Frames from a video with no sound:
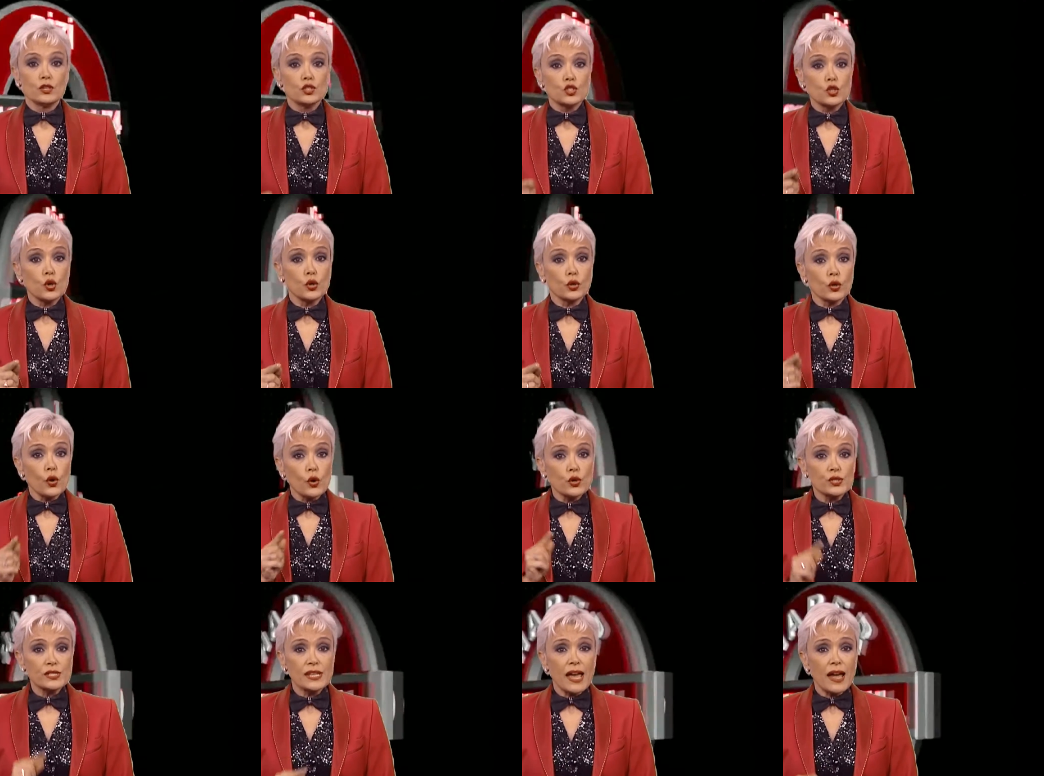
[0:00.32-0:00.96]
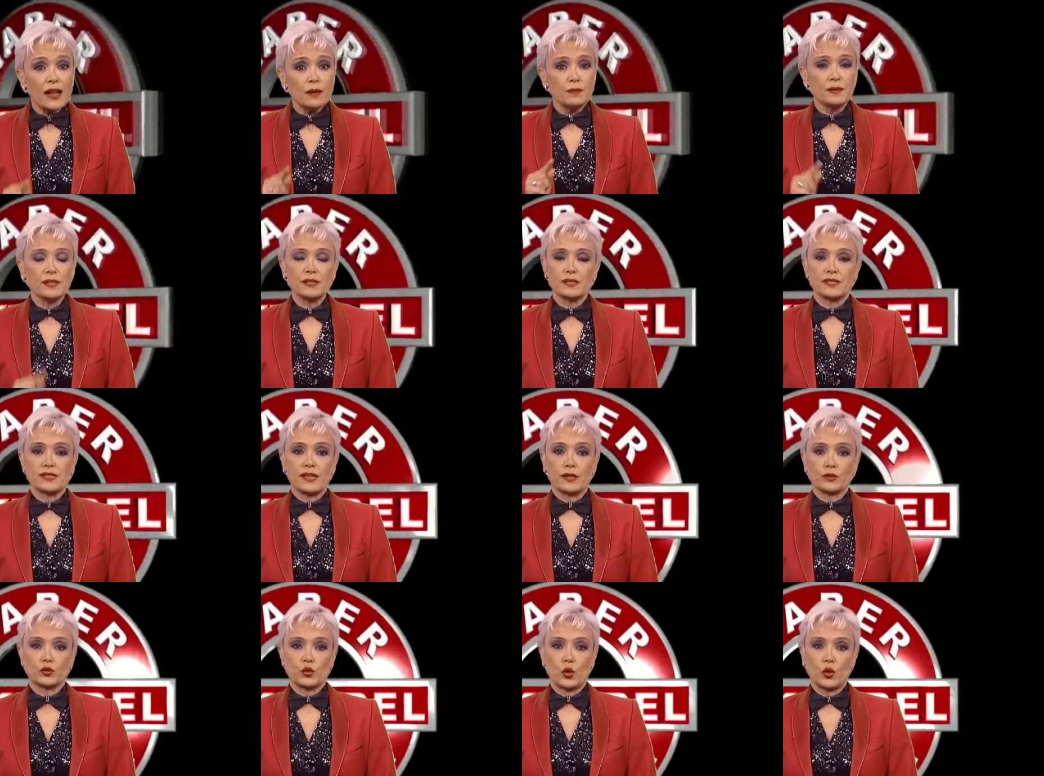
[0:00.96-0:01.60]
Çok özel bir
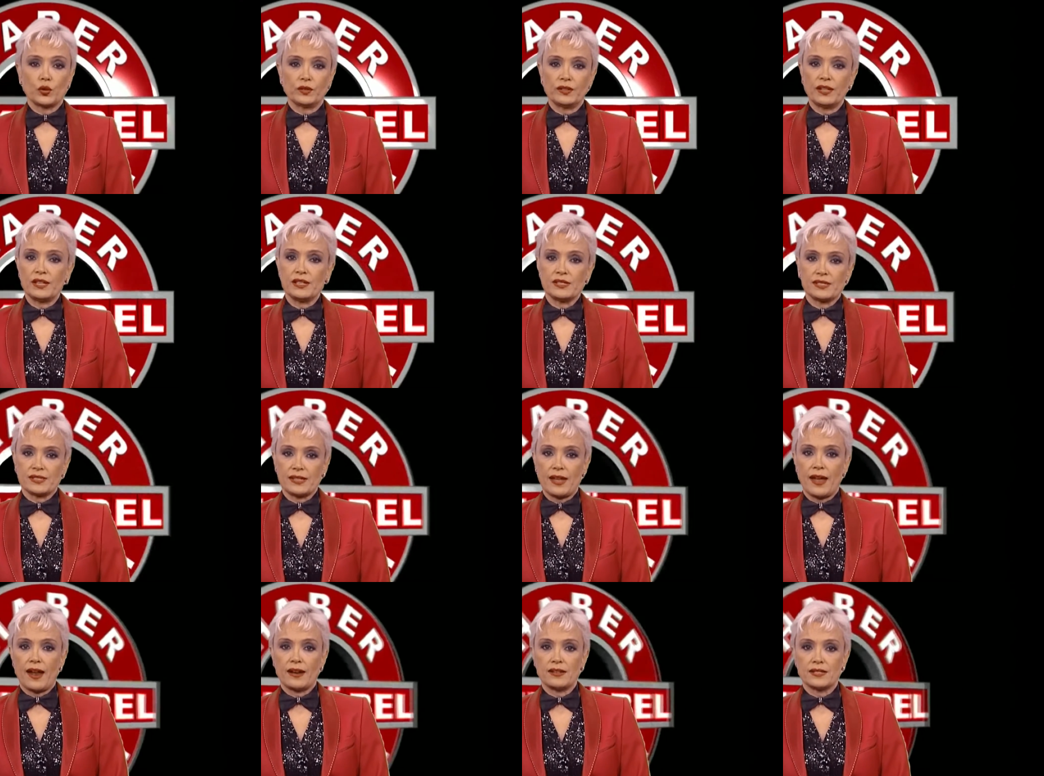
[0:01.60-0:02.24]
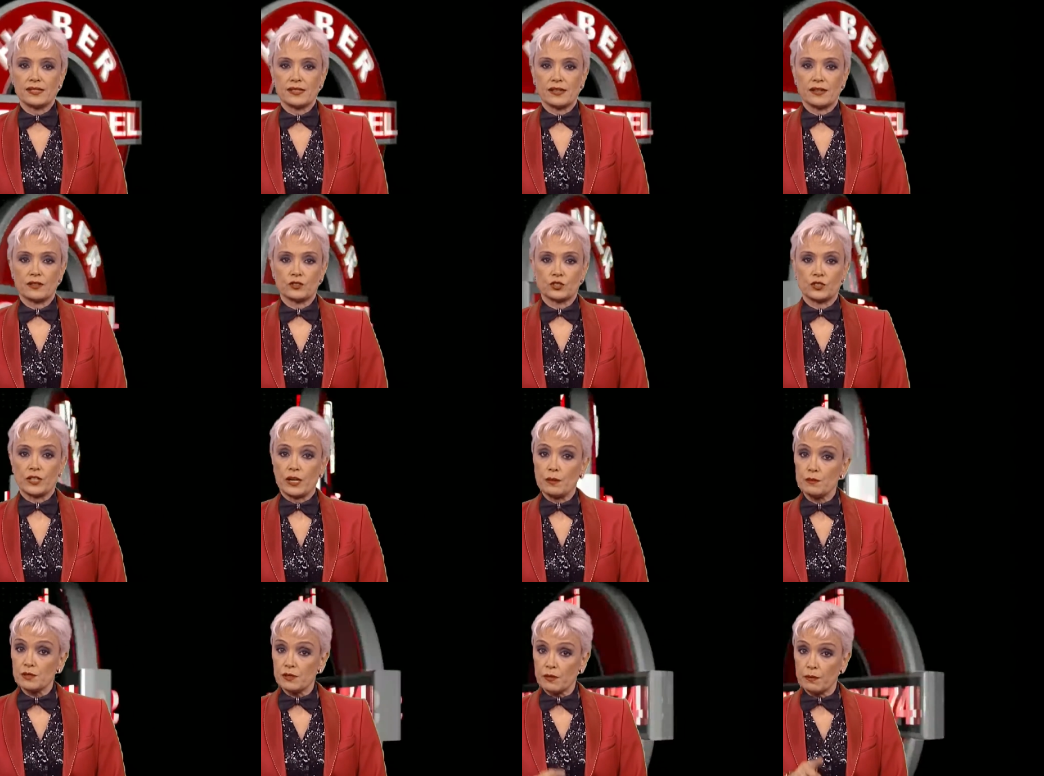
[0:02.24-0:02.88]
sektördeyiz değerli
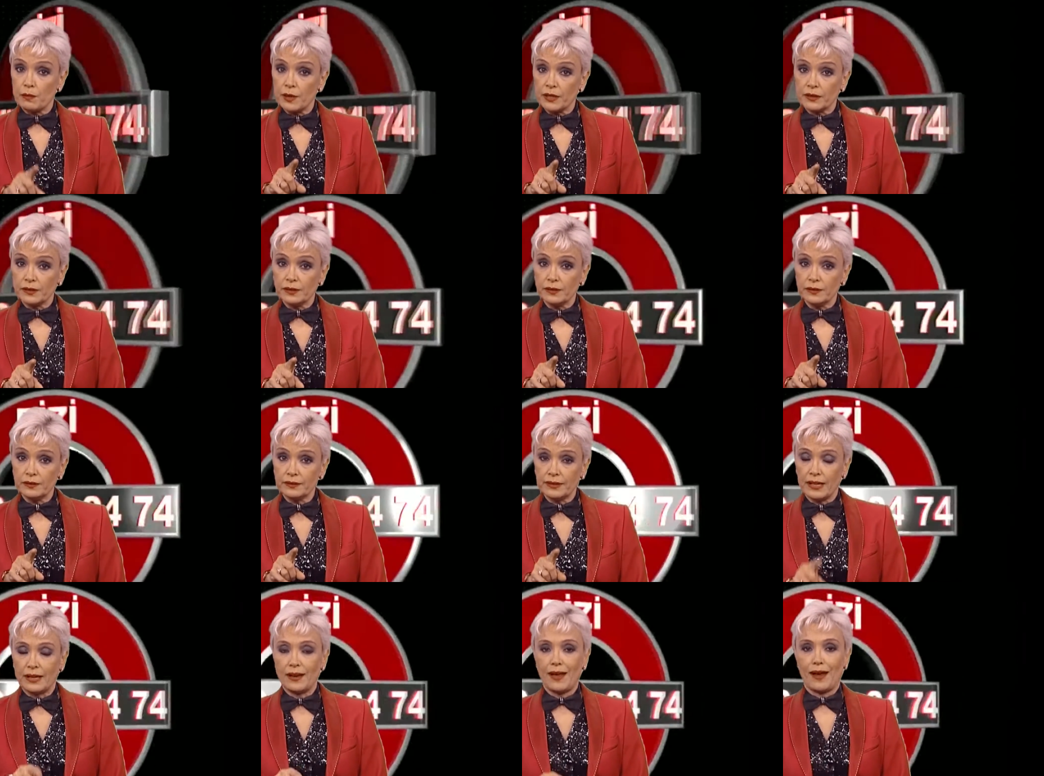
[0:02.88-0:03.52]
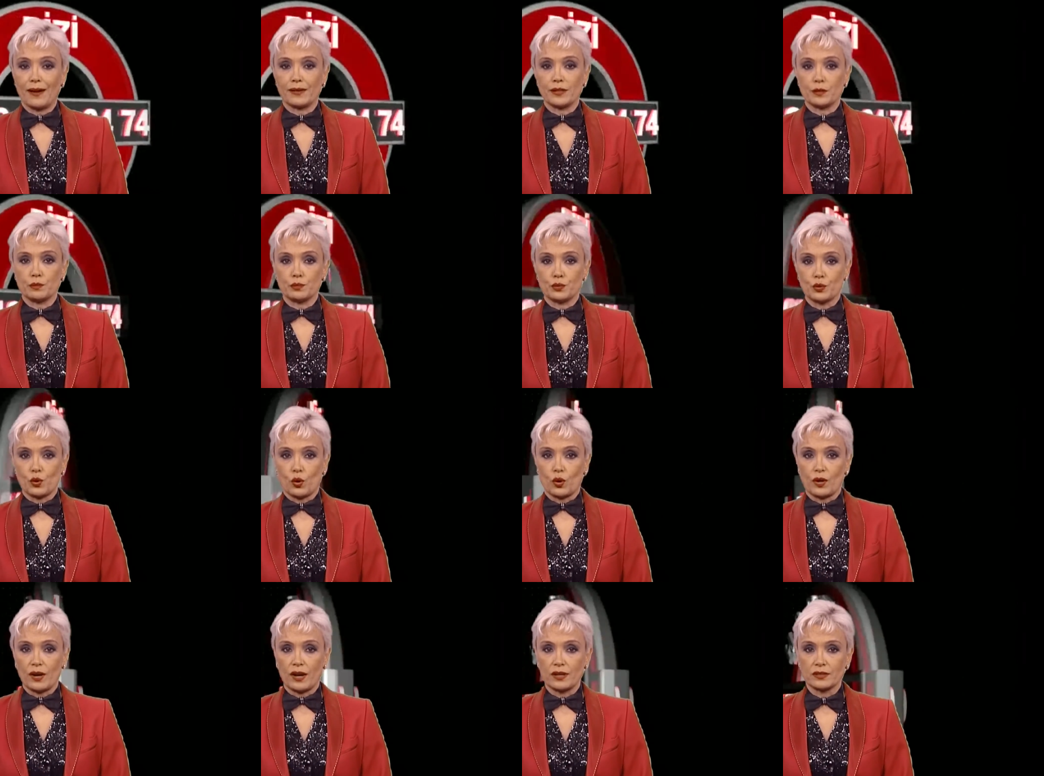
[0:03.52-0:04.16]
seyircilerimiz ve bakın neler
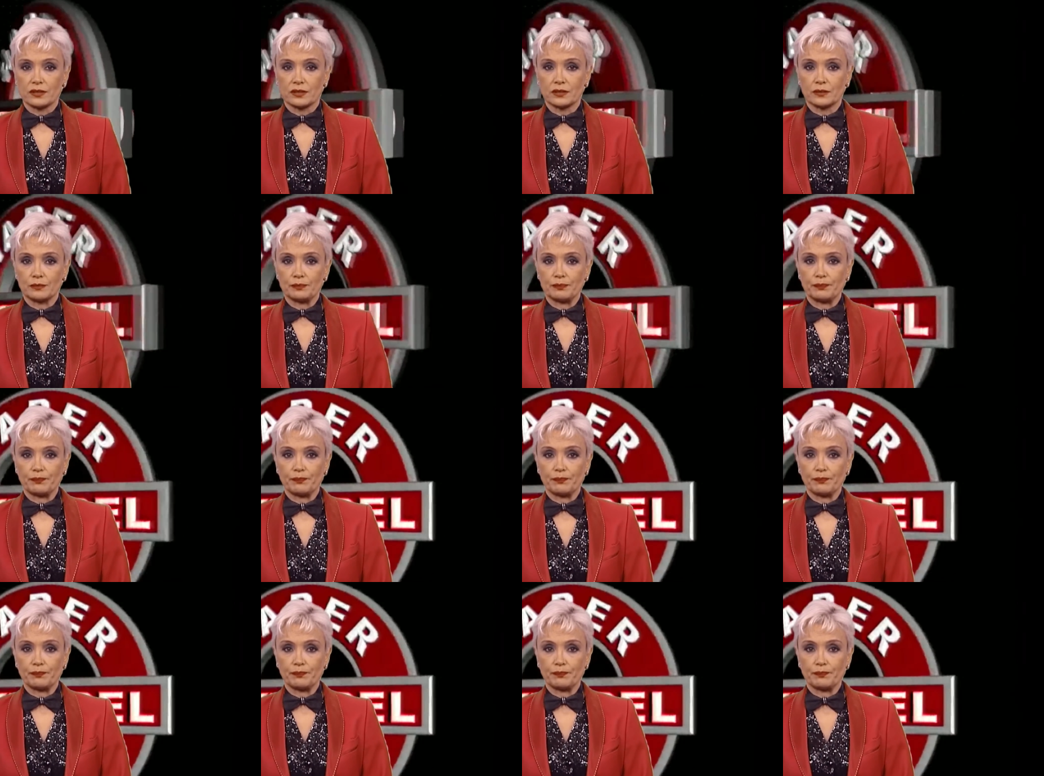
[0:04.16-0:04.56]
yapıyorlar.